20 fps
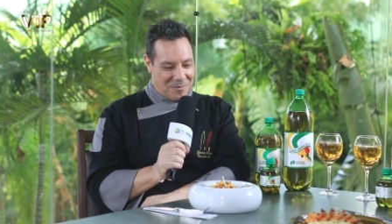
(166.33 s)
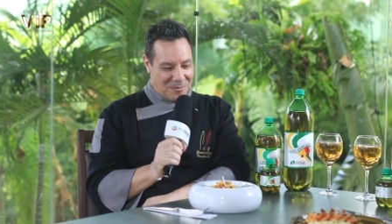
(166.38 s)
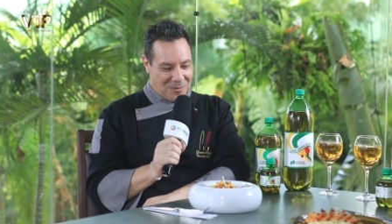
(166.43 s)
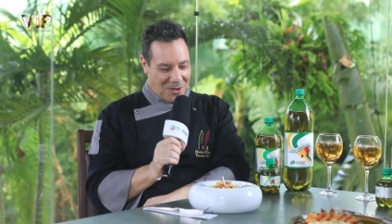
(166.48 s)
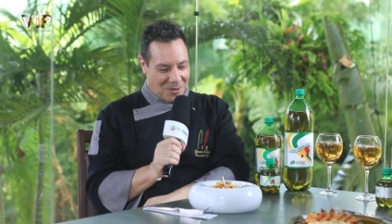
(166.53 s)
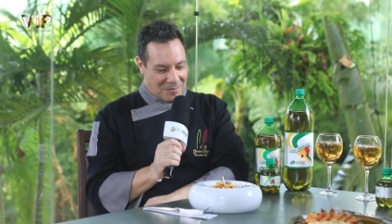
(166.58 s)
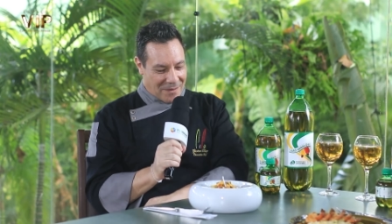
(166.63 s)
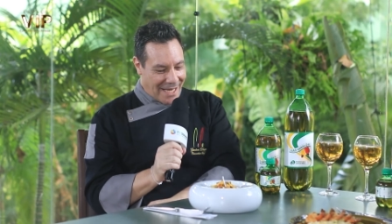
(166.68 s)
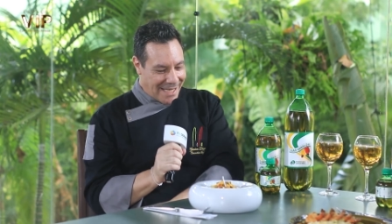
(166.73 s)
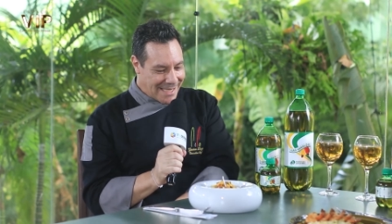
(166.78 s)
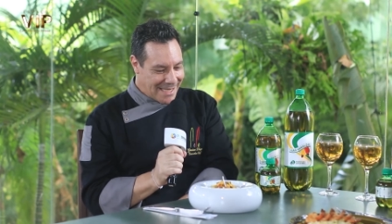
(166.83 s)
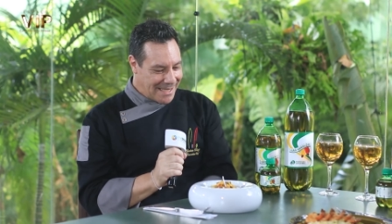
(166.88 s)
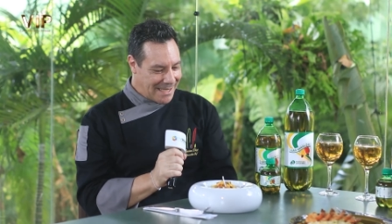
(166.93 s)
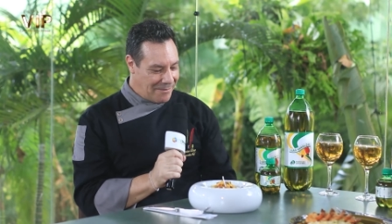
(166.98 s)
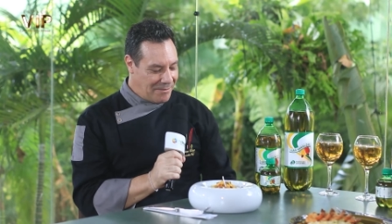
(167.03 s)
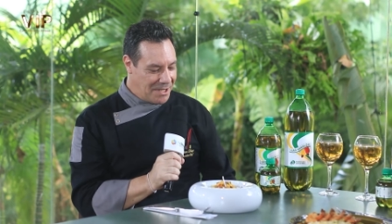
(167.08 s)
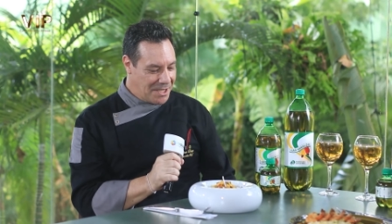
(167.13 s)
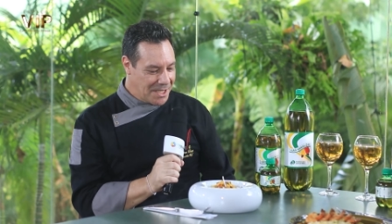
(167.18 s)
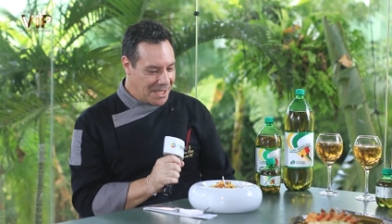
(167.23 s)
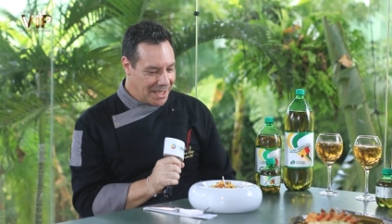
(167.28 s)
Bom, esse
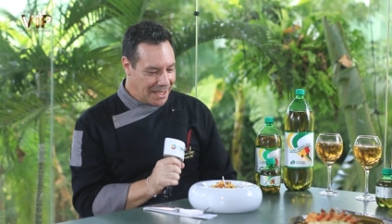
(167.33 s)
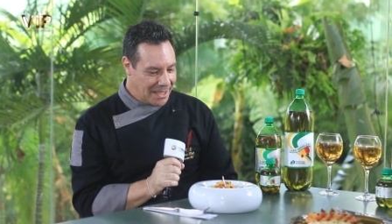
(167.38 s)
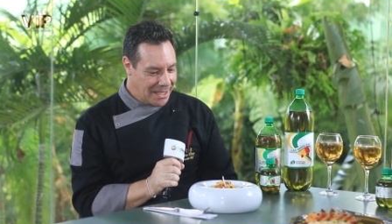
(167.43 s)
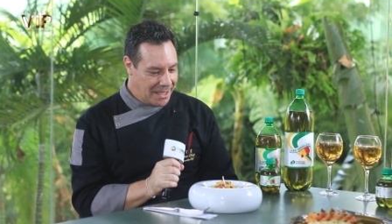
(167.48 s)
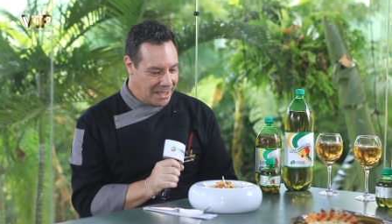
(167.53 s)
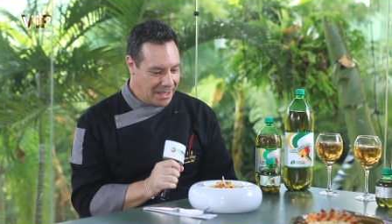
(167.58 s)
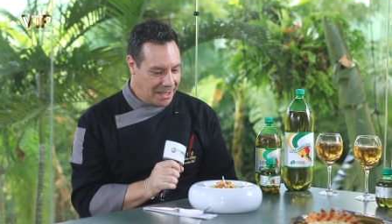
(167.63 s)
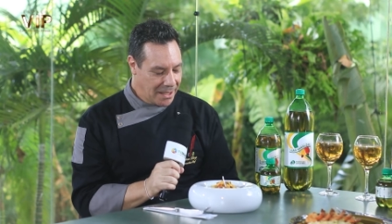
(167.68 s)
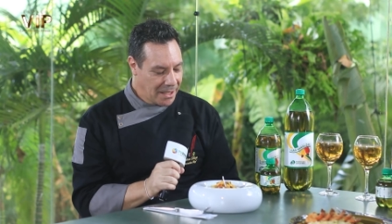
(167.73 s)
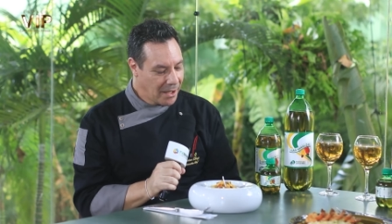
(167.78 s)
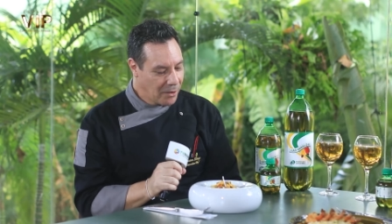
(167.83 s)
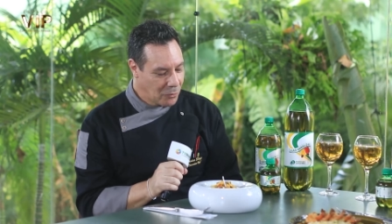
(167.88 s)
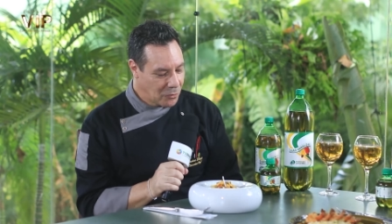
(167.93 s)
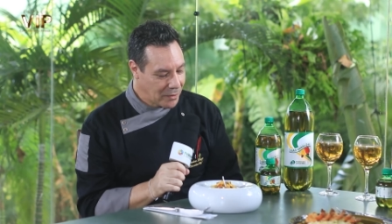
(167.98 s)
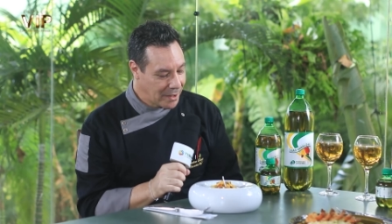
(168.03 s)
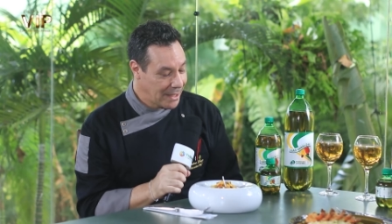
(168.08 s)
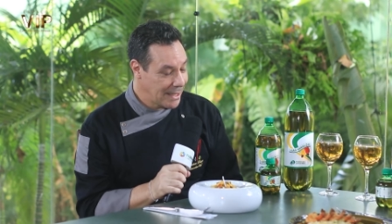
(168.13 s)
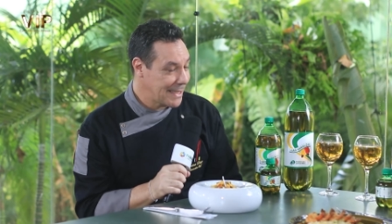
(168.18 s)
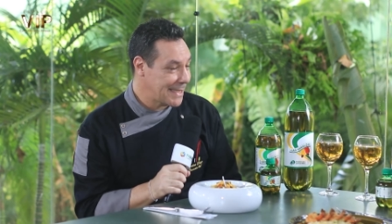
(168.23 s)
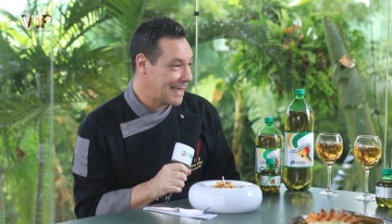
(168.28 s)
ceviche aqui eu
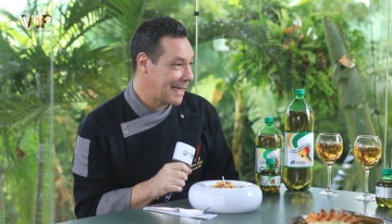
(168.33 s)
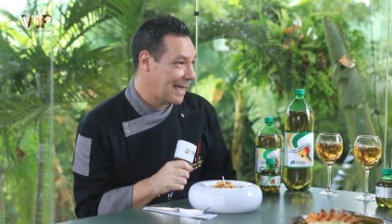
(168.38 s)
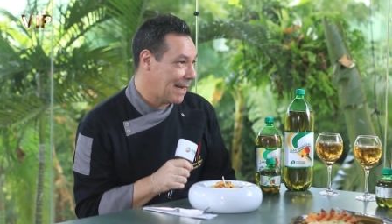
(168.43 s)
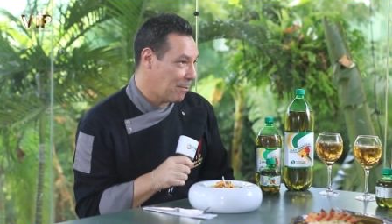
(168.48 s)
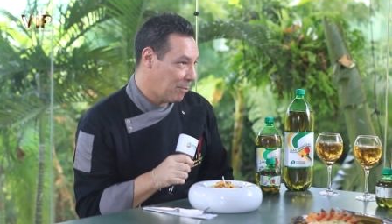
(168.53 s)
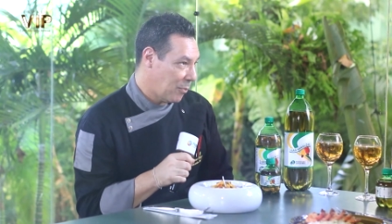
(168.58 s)
utilizei a